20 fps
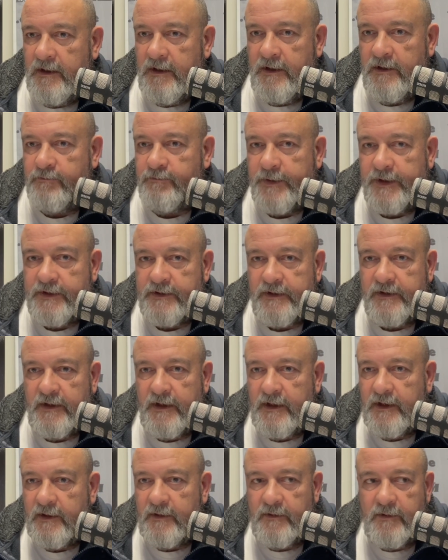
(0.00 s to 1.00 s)
и
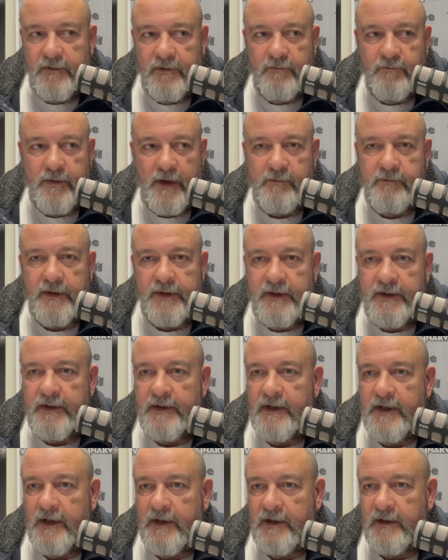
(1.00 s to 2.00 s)
пришла э, баба
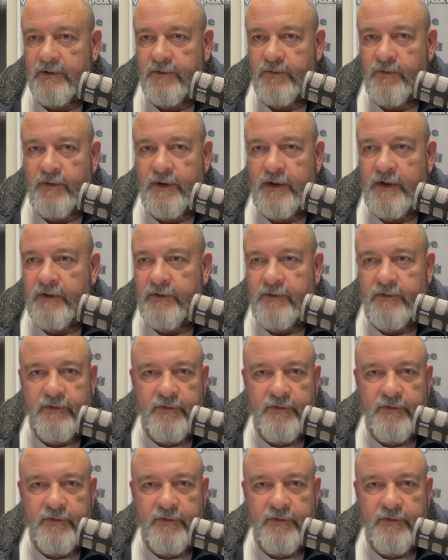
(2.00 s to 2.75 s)
Яга, которая,